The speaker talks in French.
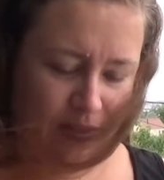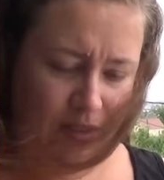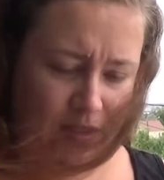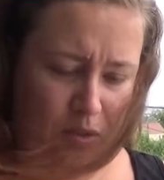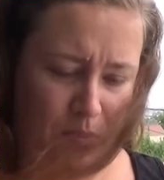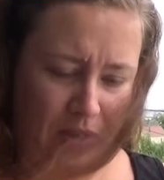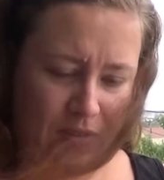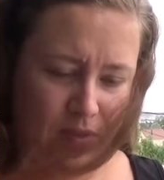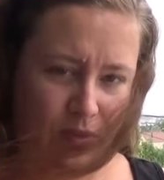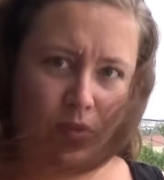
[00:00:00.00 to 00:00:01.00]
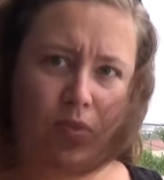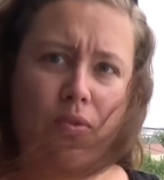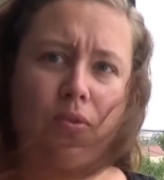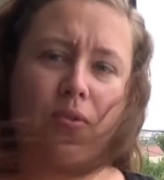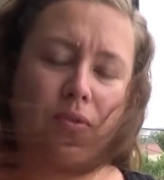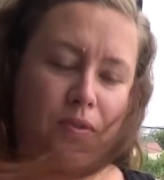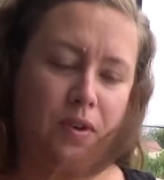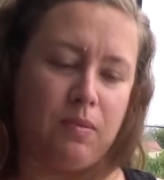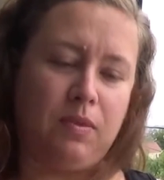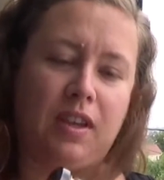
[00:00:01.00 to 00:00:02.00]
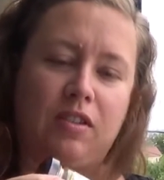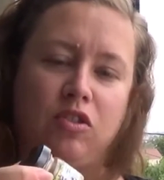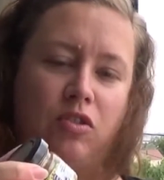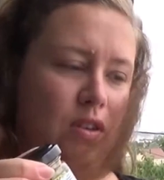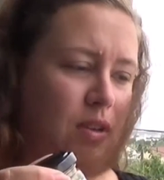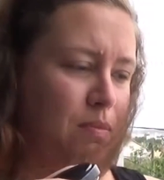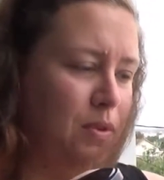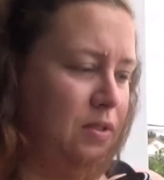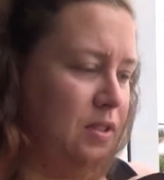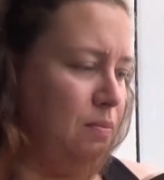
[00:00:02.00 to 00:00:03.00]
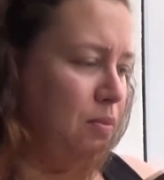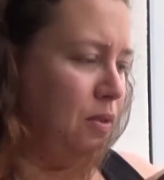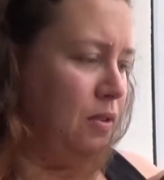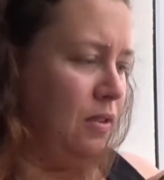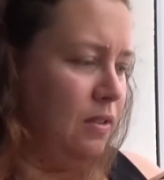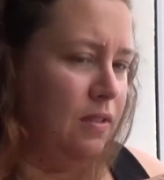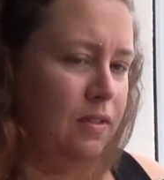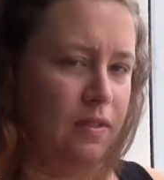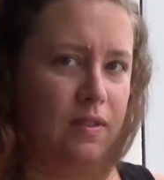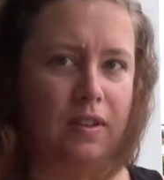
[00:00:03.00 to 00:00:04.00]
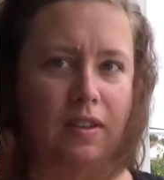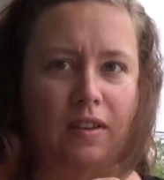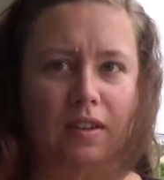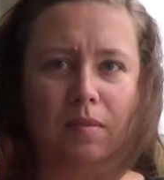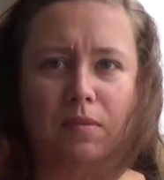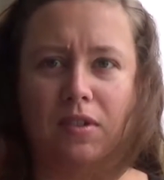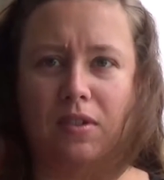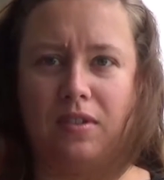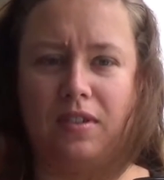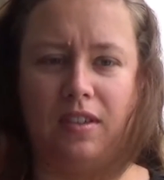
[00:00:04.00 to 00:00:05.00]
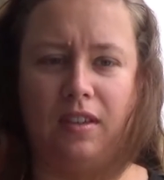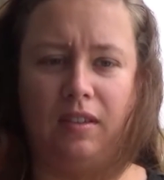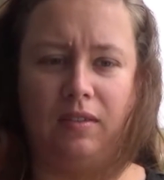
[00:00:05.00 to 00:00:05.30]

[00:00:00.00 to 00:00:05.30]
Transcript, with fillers: qui se présente sous forme d'un joli petit pot comme ceci.